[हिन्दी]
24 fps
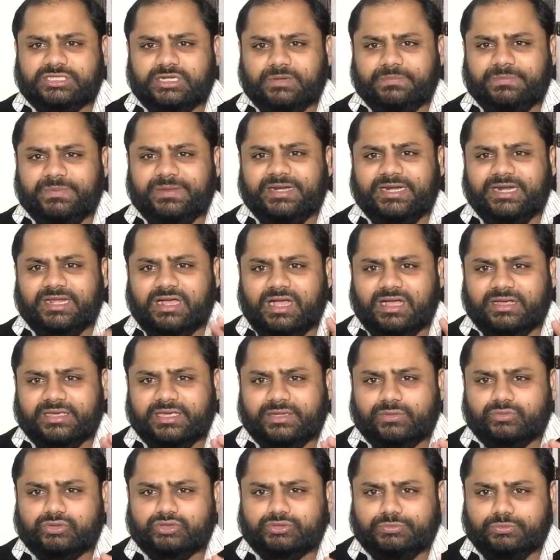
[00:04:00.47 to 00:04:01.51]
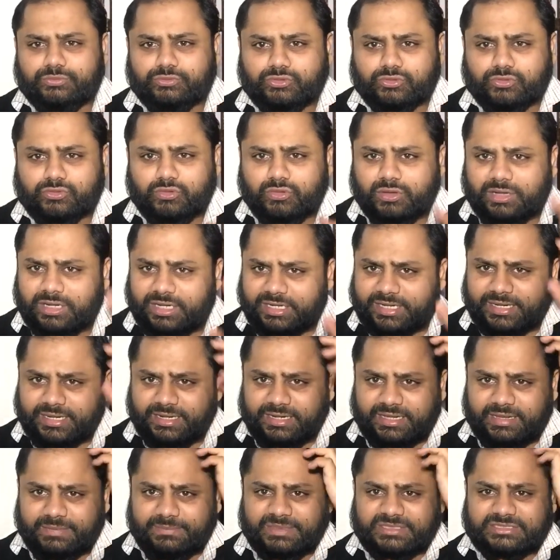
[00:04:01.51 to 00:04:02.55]
सिर पे लगा के कुछ बूंदों को हल्के
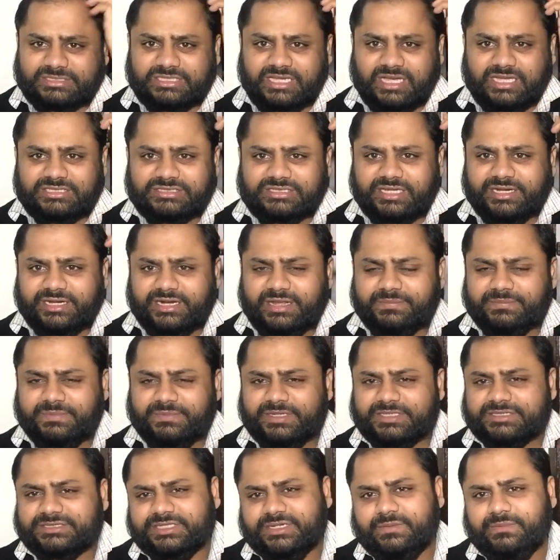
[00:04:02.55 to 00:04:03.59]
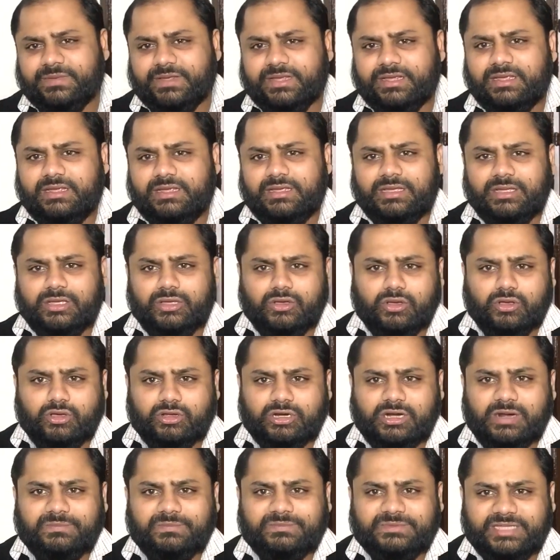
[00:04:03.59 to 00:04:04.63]
हल्के मसाज करें अपने सिर में
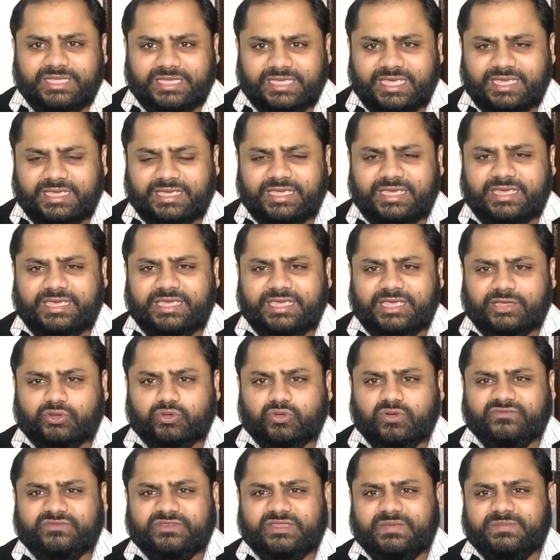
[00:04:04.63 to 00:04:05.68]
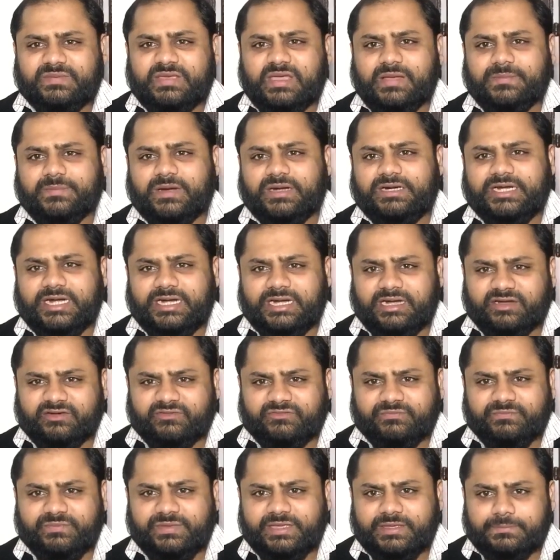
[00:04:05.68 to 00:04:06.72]
और आप देखेंगे एक दो हफ्ते में आपका
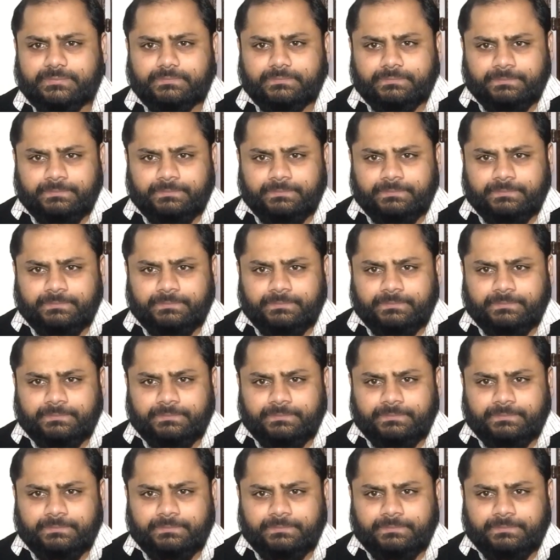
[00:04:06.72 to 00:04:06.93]
डेंड्रफ भी